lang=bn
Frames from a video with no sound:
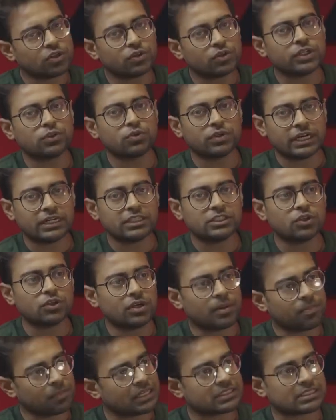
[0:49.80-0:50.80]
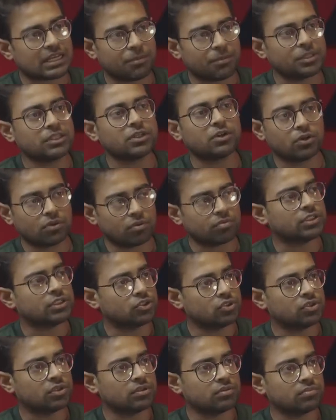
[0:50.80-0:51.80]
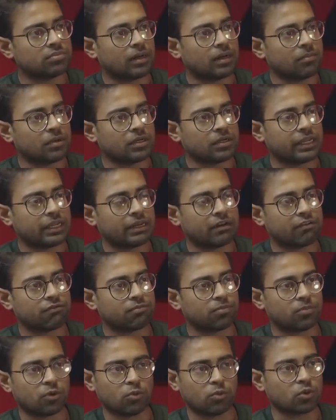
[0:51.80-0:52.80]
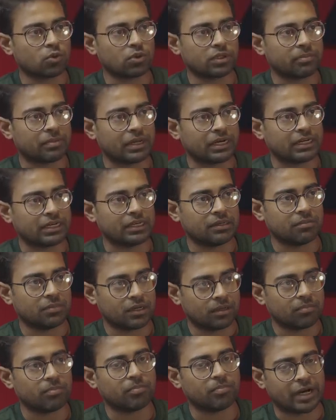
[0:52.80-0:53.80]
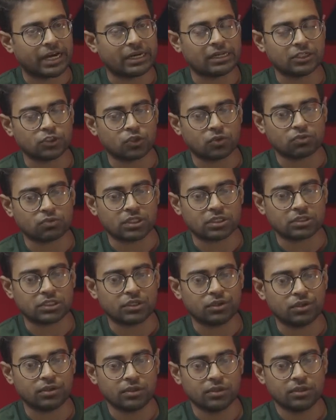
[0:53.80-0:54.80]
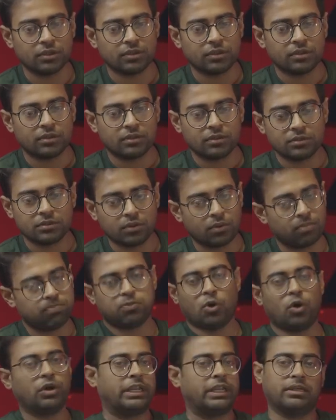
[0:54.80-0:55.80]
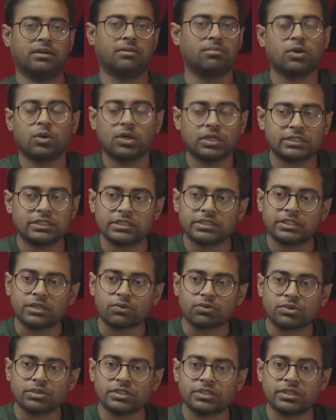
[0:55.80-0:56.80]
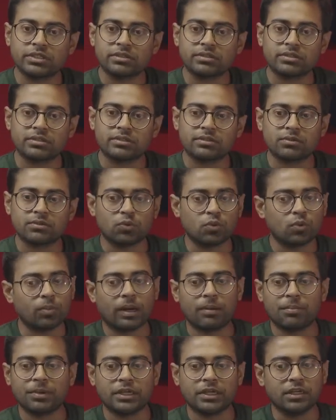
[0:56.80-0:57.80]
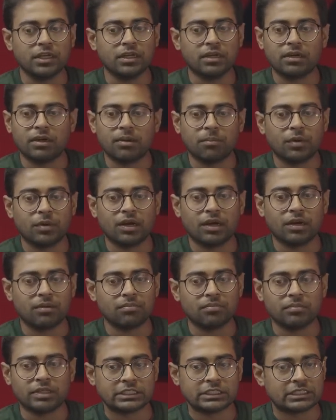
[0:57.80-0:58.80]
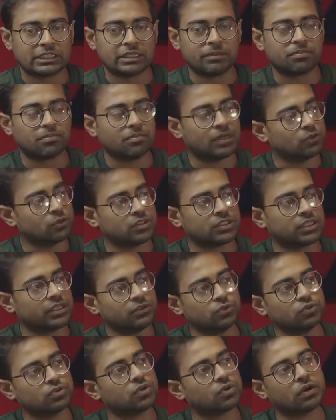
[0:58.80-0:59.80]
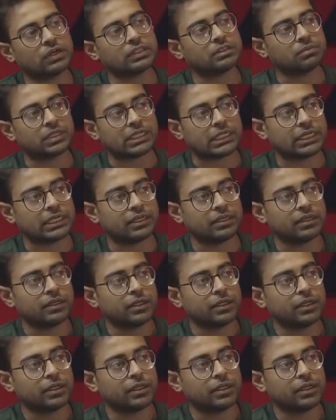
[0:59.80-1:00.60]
হয়তো একটু রেডি ছিল না প্লাস আমাদেরও নিশ্চয়ই আমরা এনাফ প্রমোট করতে পারি নাই বা ব্র্যান্ডিংয়ের সমস্যা ছিল সো হয় নাই আমরা অনেক চেষ্টা করছি কোনোভাবেই আমরা মিক্সডের মানুষকে ইউজ করাইতে পারি নি